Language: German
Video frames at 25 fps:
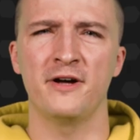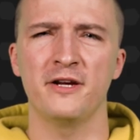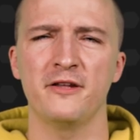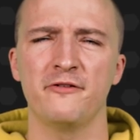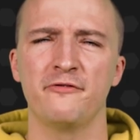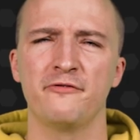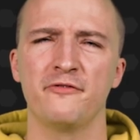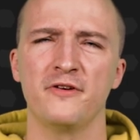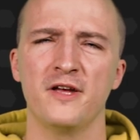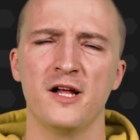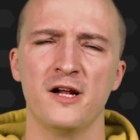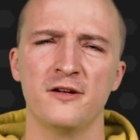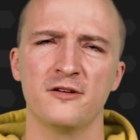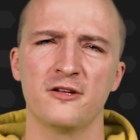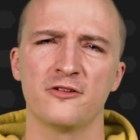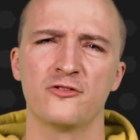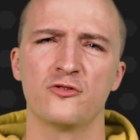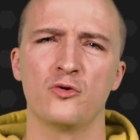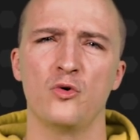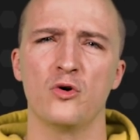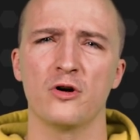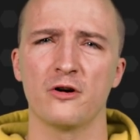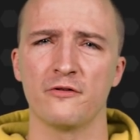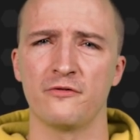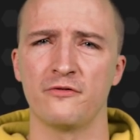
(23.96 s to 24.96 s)
war die fehlende
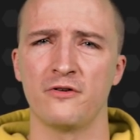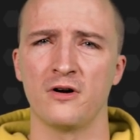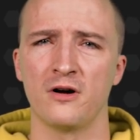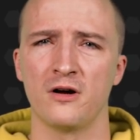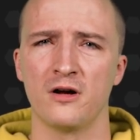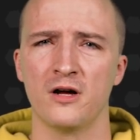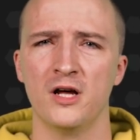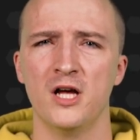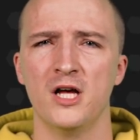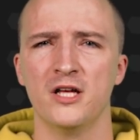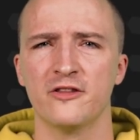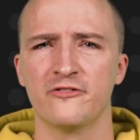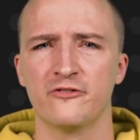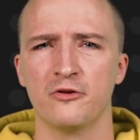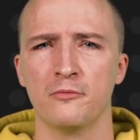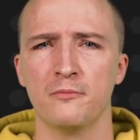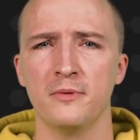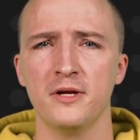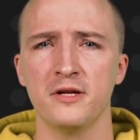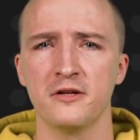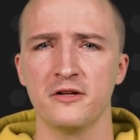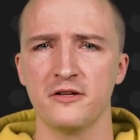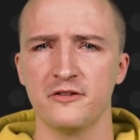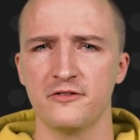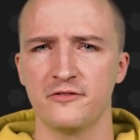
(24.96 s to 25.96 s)
Torgefahr.
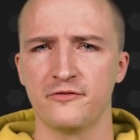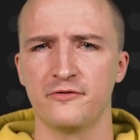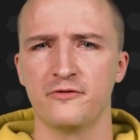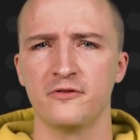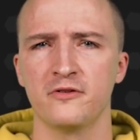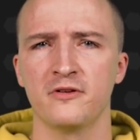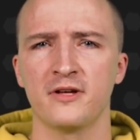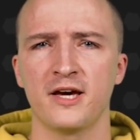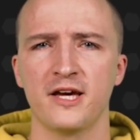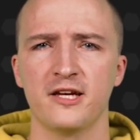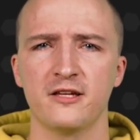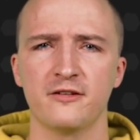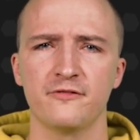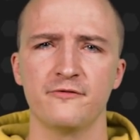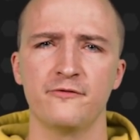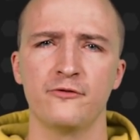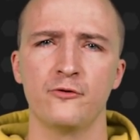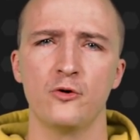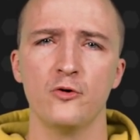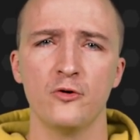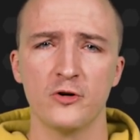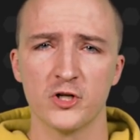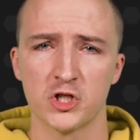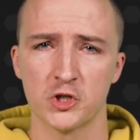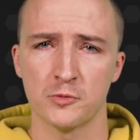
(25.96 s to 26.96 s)
Zumindest für einen rechten
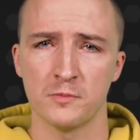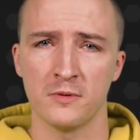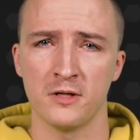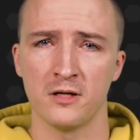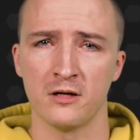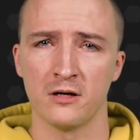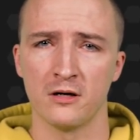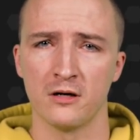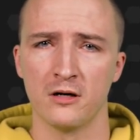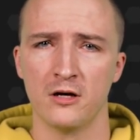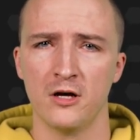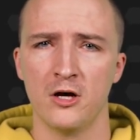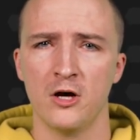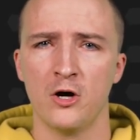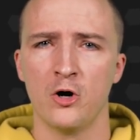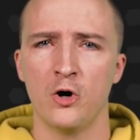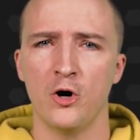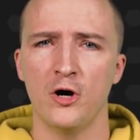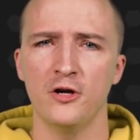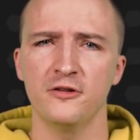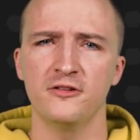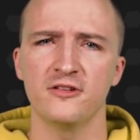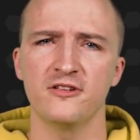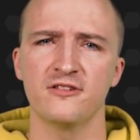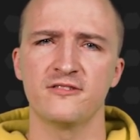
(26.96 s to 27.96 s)
Flügelspieler.
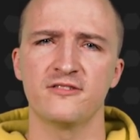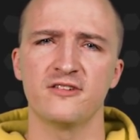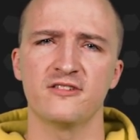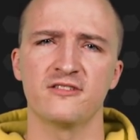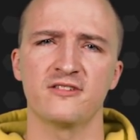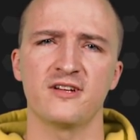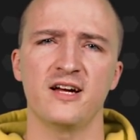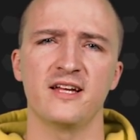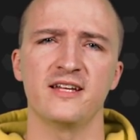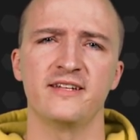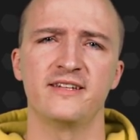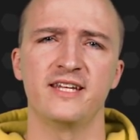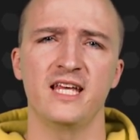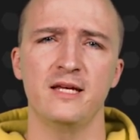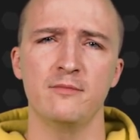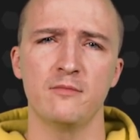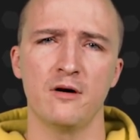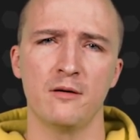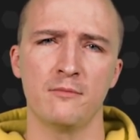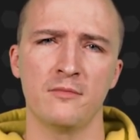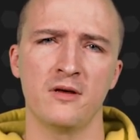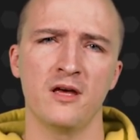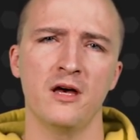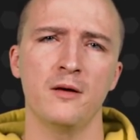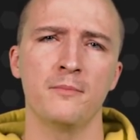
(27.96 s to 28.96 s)
Heute ist es kein
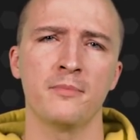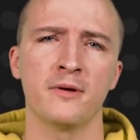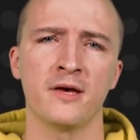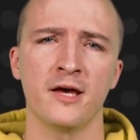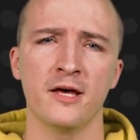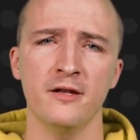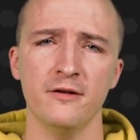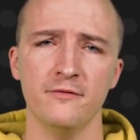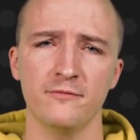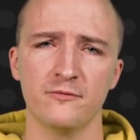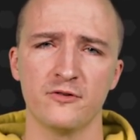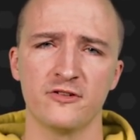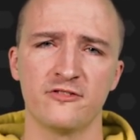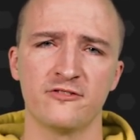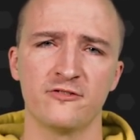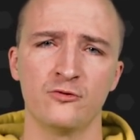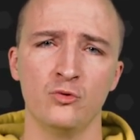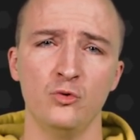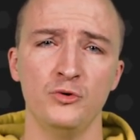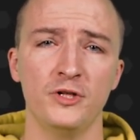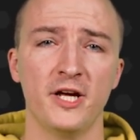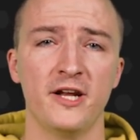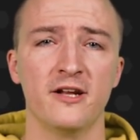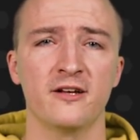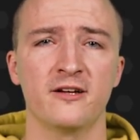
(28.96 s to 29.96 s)
Thema mehr. Beenden wirst
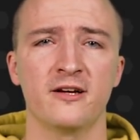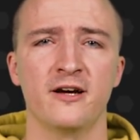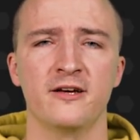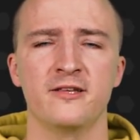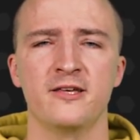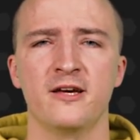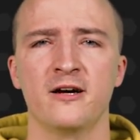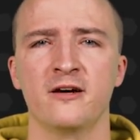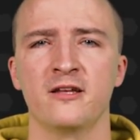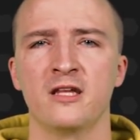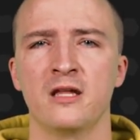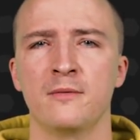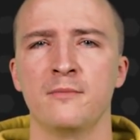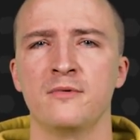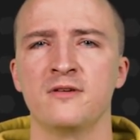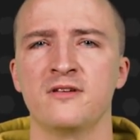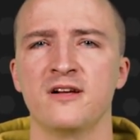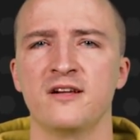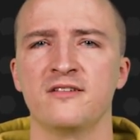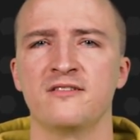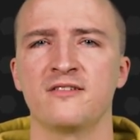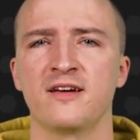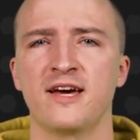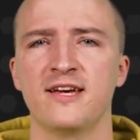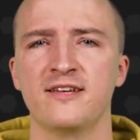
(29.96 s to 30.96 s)
du dein seine Karriere
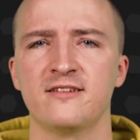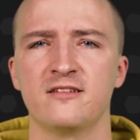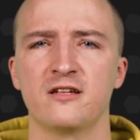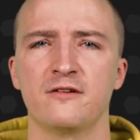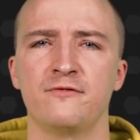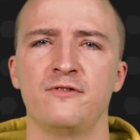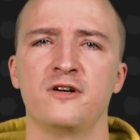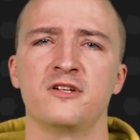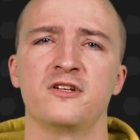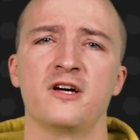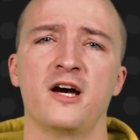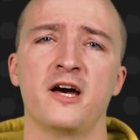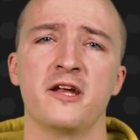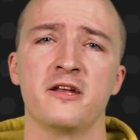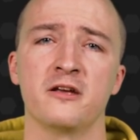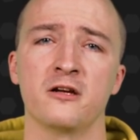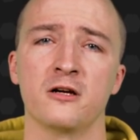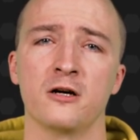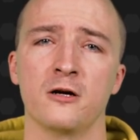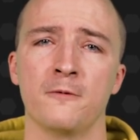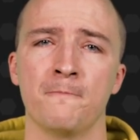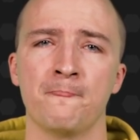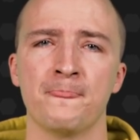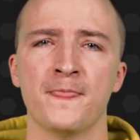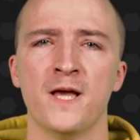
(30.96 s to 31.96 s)
nämlich als rechter
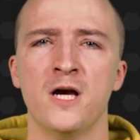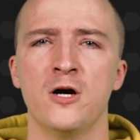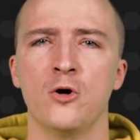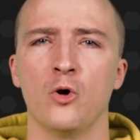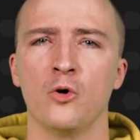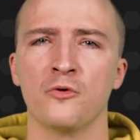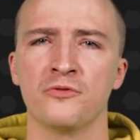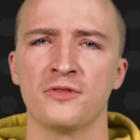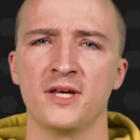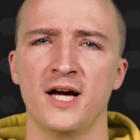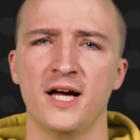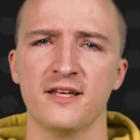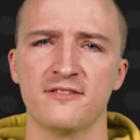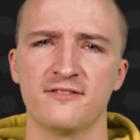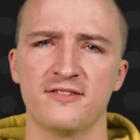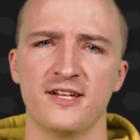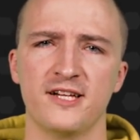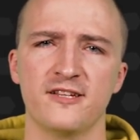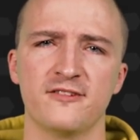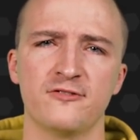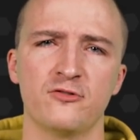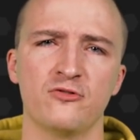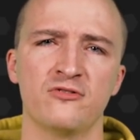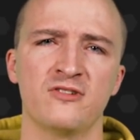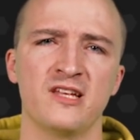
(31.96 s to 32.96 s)
Verteidiger. Und da
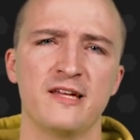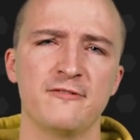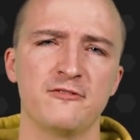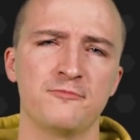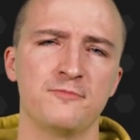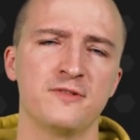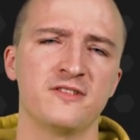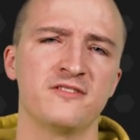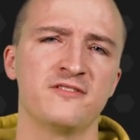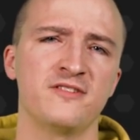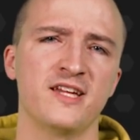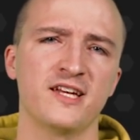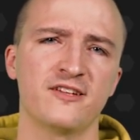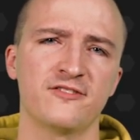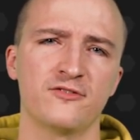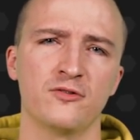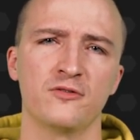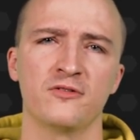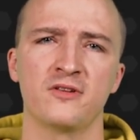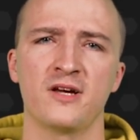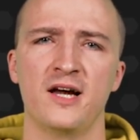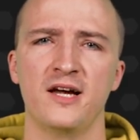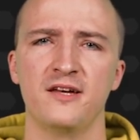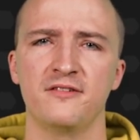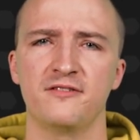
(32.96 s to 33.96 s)
zählst du selbst mit
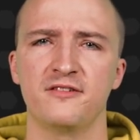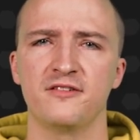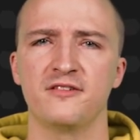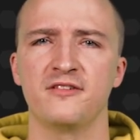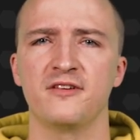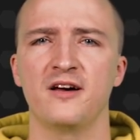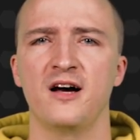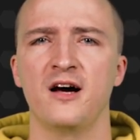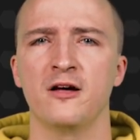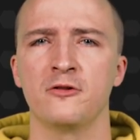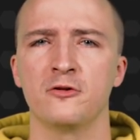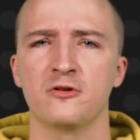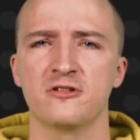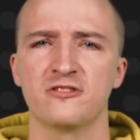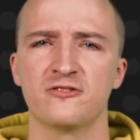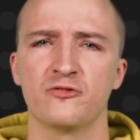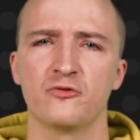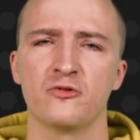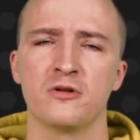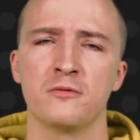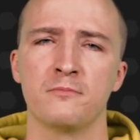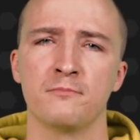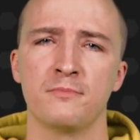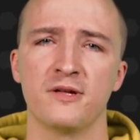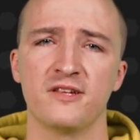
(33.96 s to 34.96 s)
36 Jahren noch
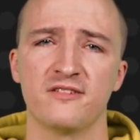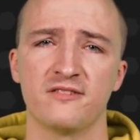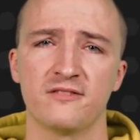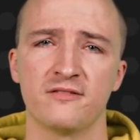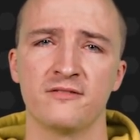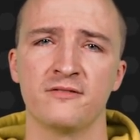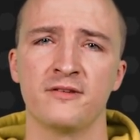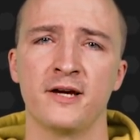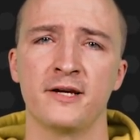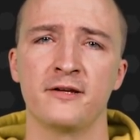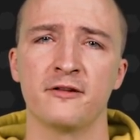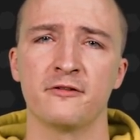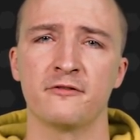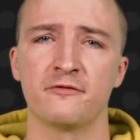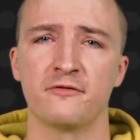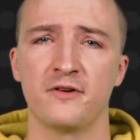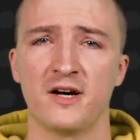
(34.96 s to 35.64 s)
zu den Besten deines